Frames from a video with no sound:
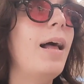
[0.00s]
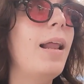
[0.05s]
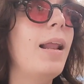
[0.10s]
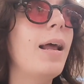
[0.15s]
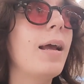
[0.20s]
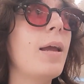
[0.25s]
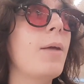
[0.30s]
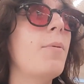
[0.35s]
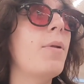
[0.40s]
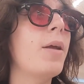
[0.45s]

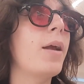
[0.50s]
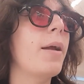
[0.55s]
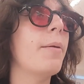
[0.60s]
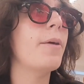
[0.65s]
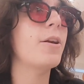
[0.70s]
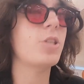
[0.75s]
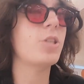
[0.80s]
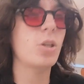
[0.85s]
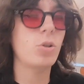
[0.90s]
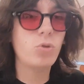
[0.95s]
la Ghibli che mi
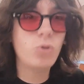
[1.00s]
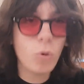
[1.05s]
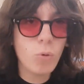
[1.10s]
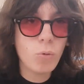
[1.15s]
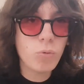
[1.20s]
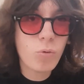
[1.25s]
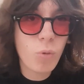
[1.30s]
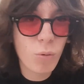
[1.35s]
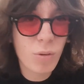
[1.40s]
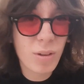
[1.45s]
piace, su
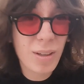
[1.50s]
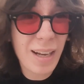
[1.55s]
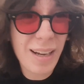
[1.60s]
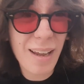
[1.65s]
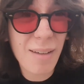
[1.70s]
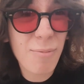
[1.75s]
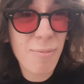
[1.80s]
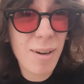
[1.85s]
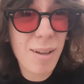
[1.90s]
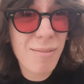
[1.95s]
tutta
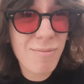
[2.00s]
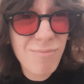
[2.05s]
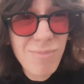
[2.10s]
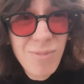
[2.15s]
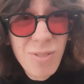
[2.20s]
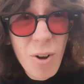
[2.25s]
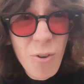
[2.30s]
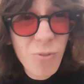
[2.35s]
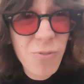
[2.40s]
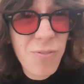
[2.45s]
Ghibli.
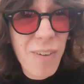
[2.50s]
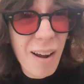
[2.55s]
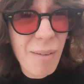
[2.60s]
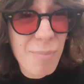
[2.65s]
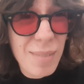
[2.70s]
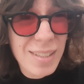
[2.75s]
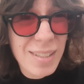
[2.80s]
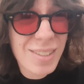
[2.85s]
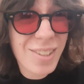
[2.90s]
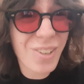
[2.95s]
Non
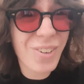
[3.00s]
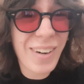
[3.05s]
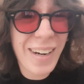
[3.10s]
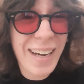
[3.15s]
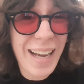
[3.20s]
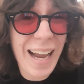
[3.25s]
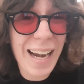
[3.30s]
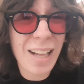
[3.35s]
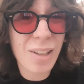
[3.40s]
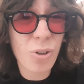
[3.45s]
farmi
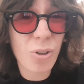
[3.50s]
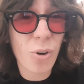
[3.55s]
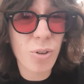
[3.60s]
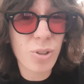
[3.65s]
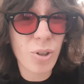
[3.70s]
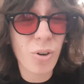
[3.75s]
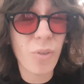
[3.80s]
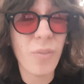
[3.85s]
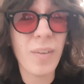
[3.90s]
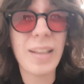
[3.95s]
stroncare
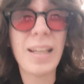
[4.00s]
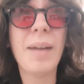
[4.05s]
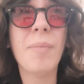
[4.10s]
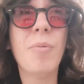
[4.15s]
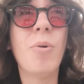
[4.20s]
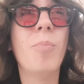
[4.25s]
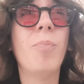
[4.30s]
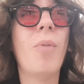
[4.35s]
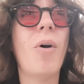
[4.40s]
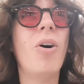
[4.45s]
Totoro,
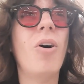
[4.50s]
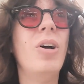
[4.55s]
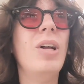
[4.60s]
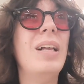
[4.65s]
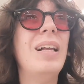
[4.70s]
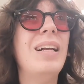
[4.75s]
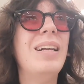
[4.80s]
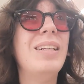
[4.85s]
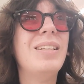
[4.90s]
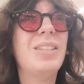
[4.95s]
vedremo un po'.
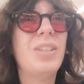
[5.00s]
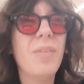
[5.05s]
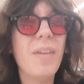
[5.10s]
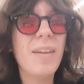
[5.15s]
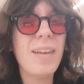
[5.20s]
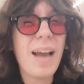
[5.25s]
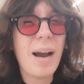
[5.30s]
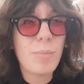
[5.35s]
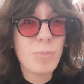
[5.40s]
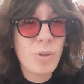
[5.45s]
Ci
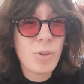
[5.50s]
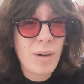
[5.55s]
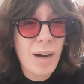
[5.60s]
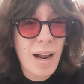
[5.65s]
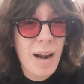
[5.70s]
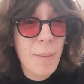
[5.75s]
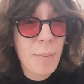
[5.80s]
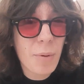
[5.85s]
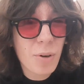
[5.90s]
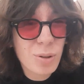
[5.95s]
vediamo
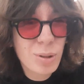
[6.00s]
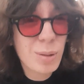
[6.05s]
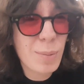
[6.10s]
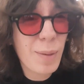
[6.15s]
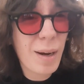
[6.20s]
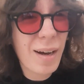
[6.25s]
alla prossima,